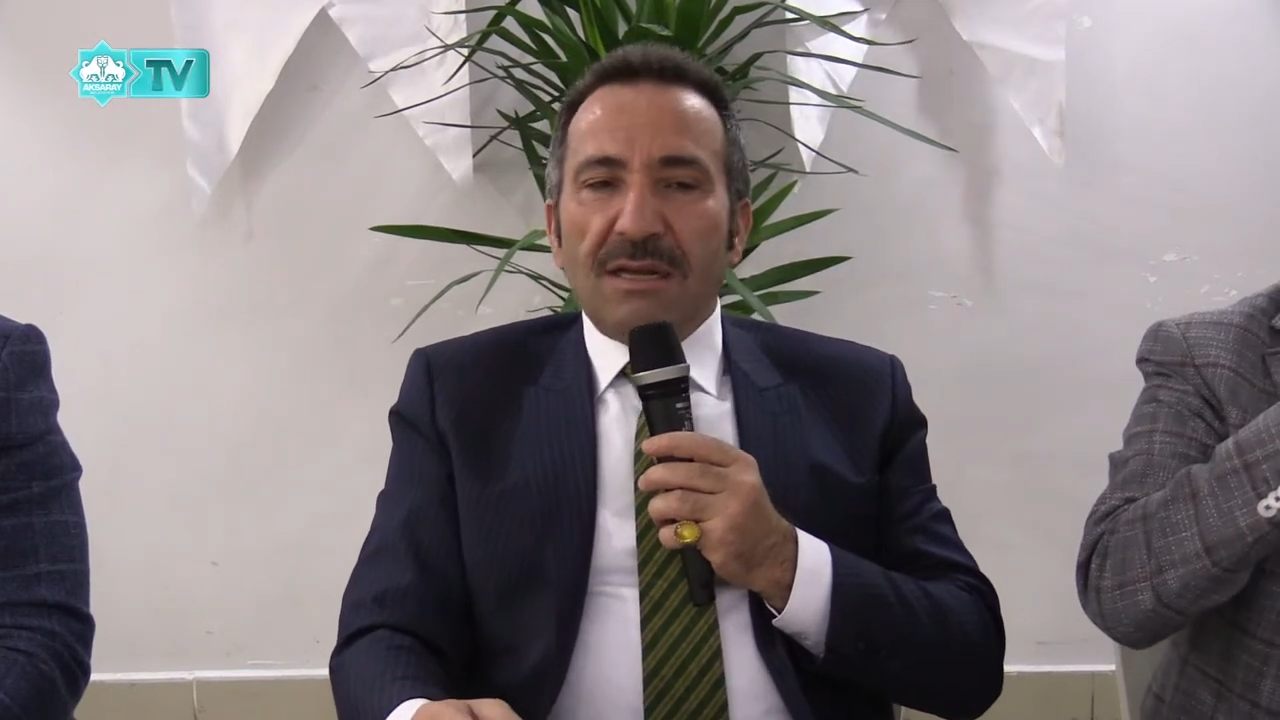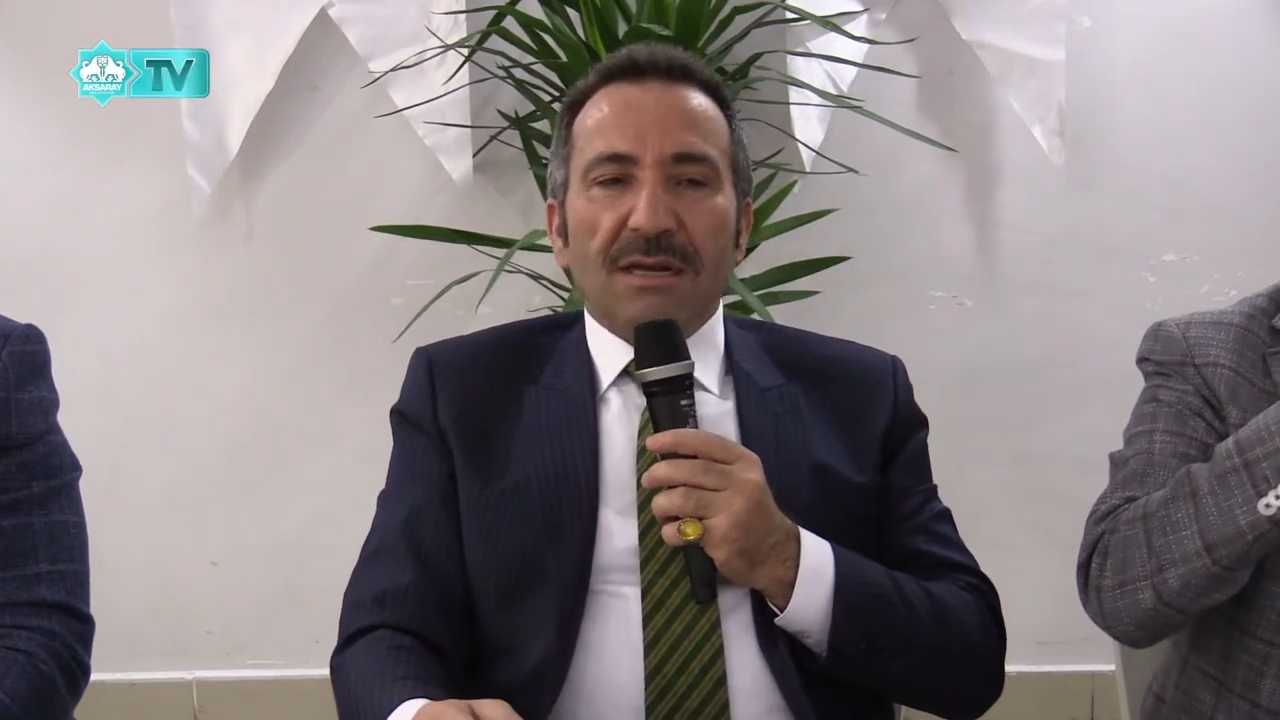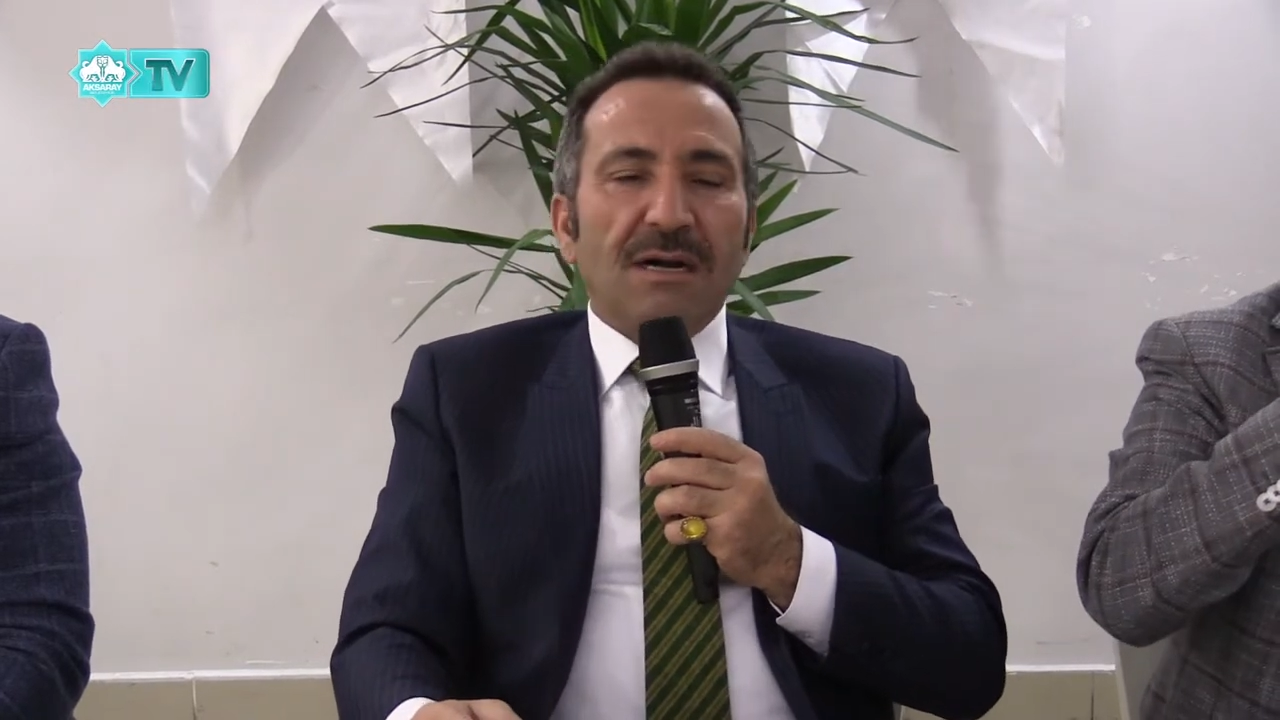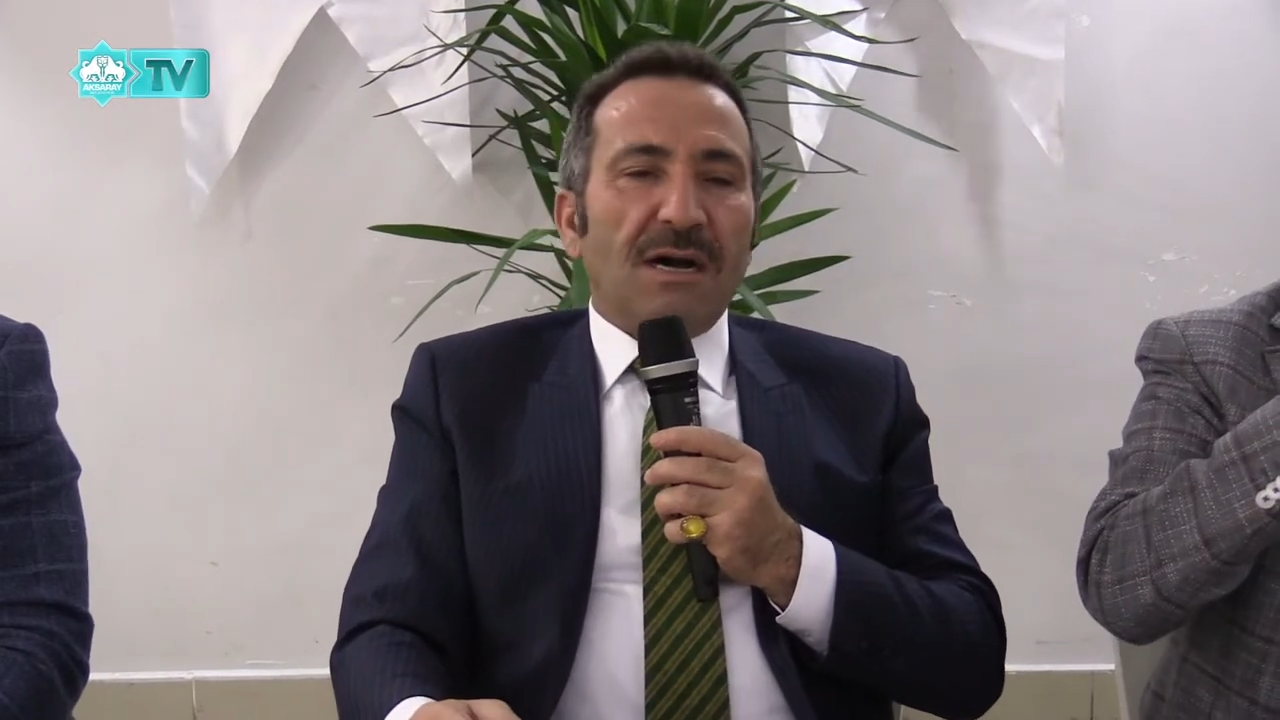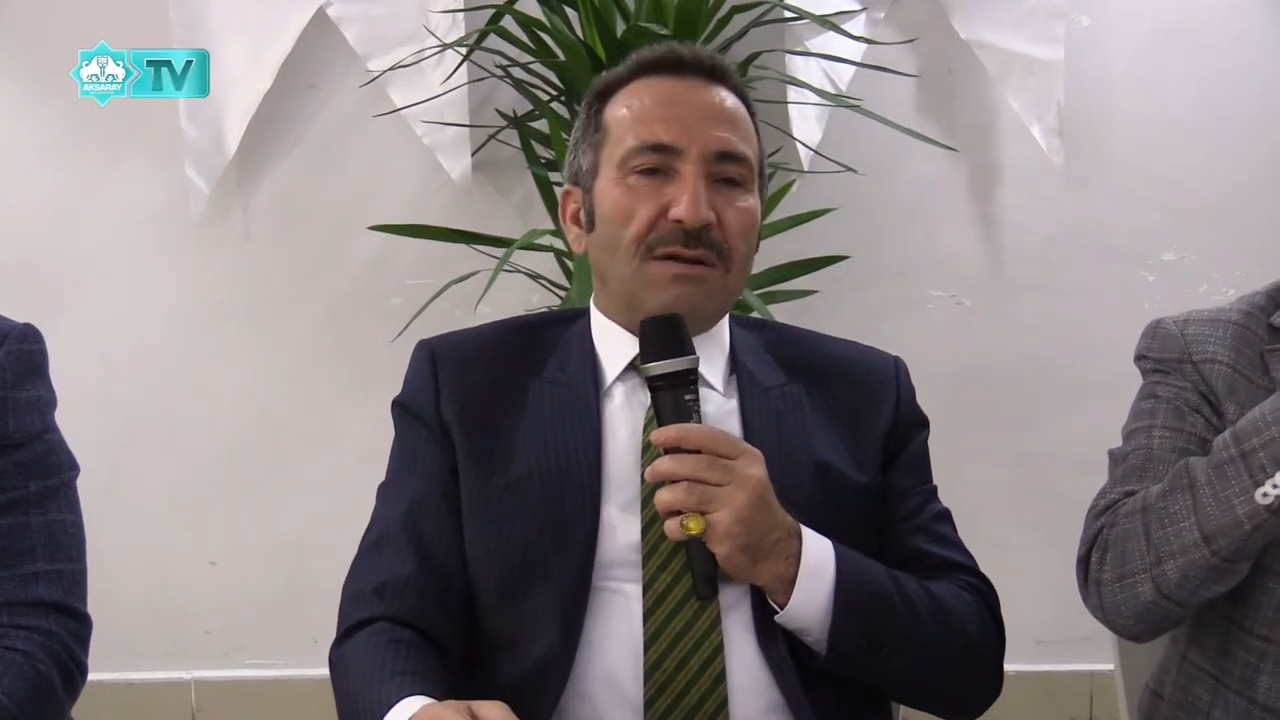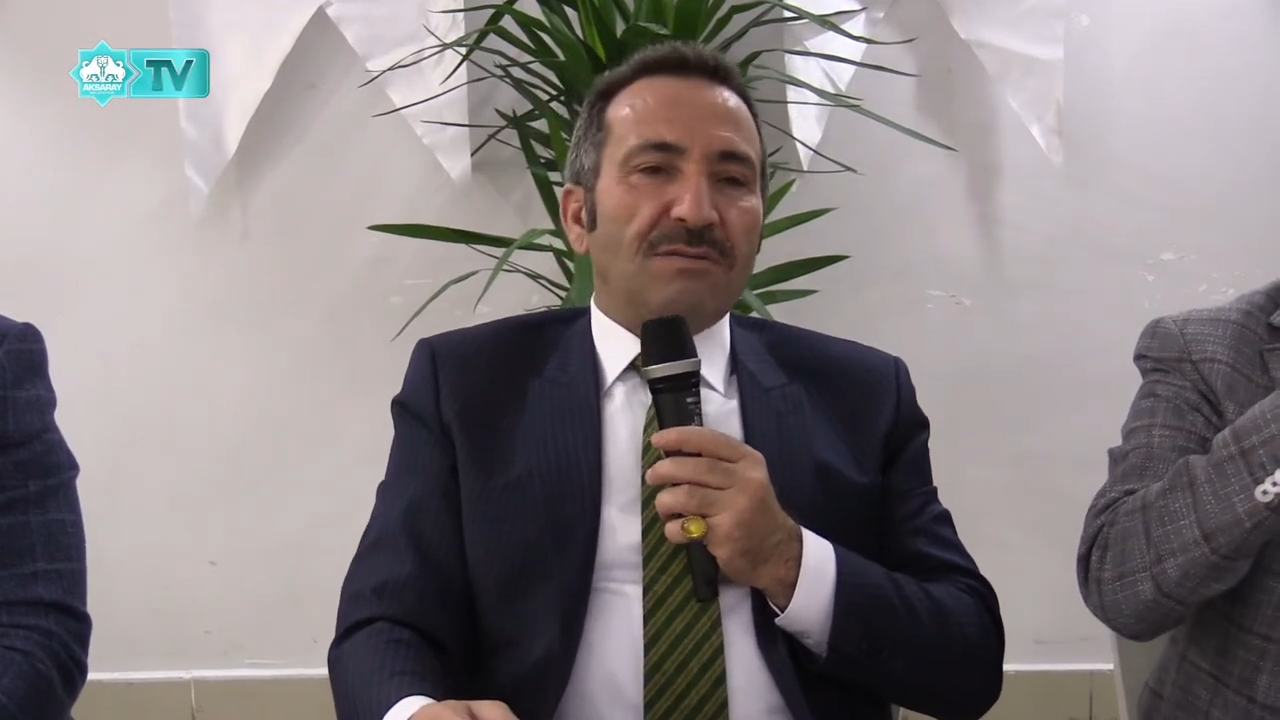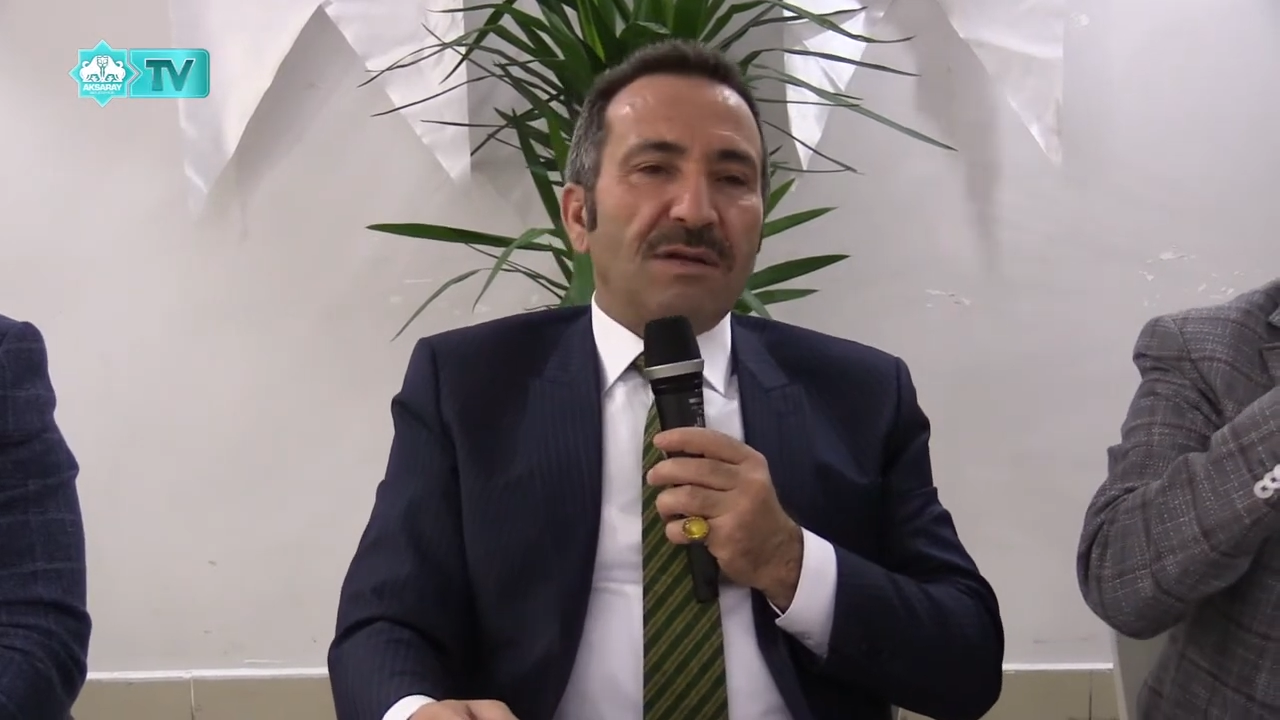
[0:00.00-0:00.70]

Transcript: imkan ve